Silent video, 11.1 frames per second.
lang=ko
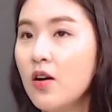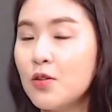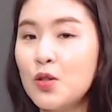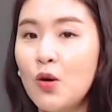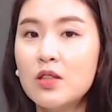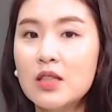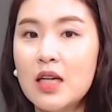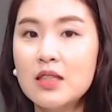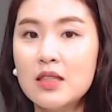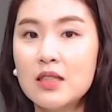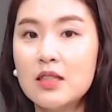그 저는
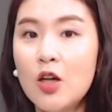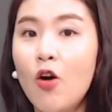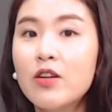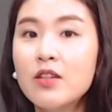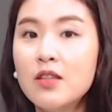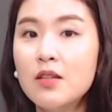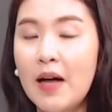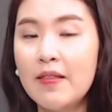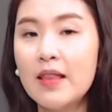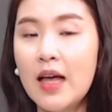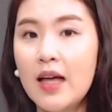사실 저를
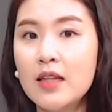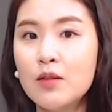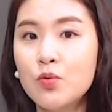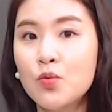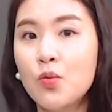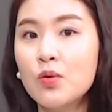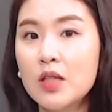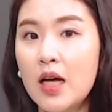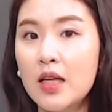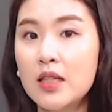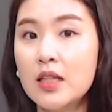만난
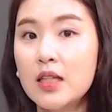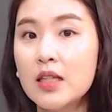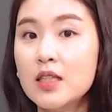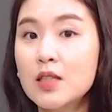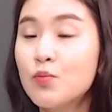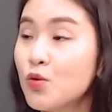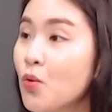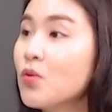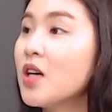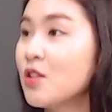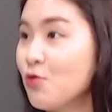부동산 그
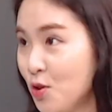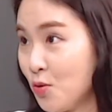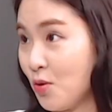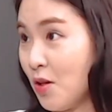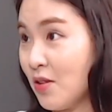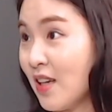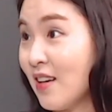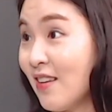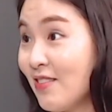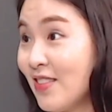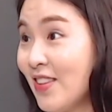부동산이 운이 좋다고
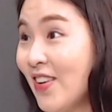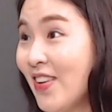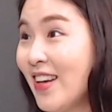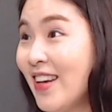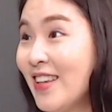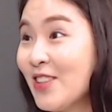생각하거든요.